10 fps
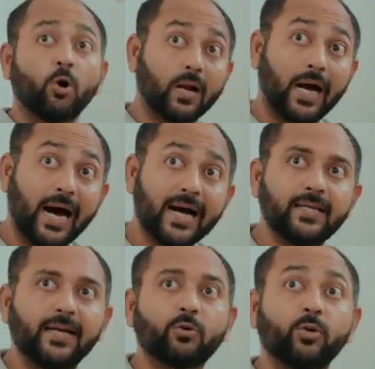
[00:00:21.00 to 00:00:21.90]
और आज
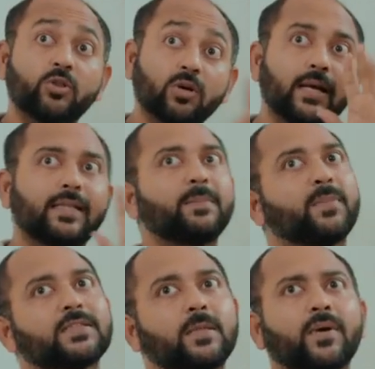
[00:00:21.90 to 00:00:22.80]
लेट हुई तो गलत
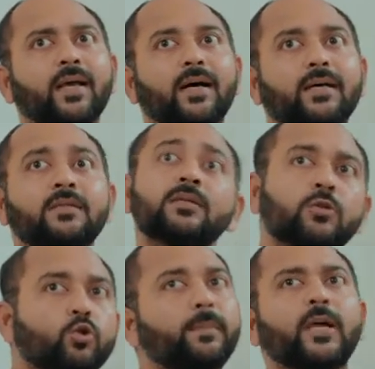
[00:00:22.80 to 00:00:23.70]
इम्प्रेशन पड़ेगा
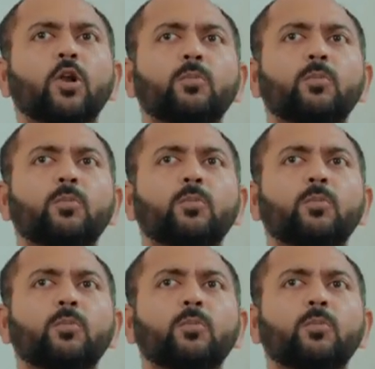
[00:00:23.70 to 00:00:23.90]
तुम निकलो